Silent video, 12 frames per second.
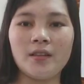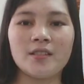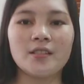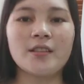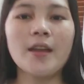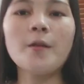
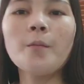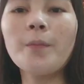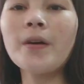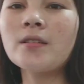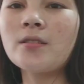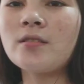It's 10
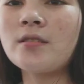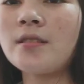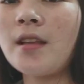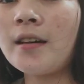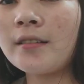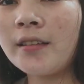pesos
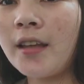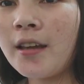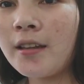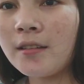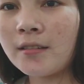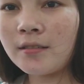lang
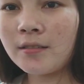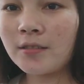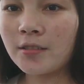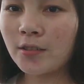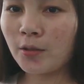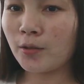din.
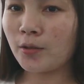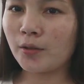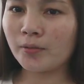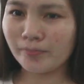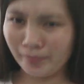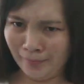
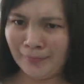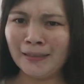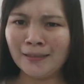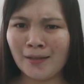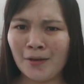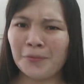So,
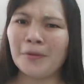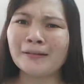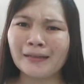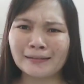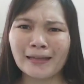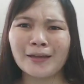
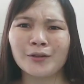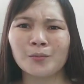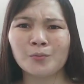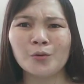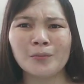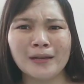huwag na
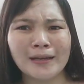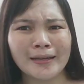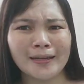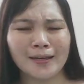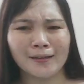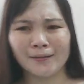tayong
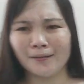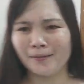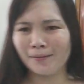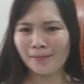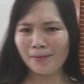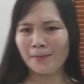bumili ng
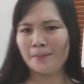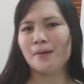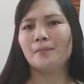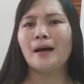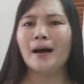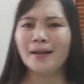
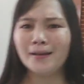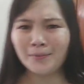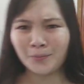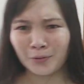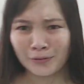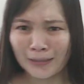
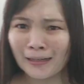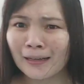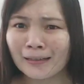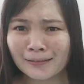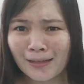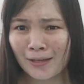mamahalin. Punta na
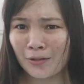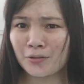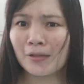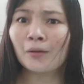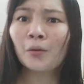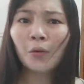lang sa
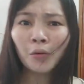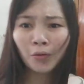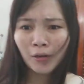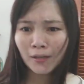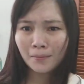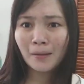Kugon
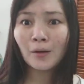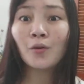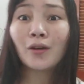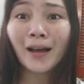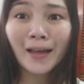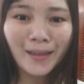at
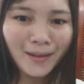Manghukay.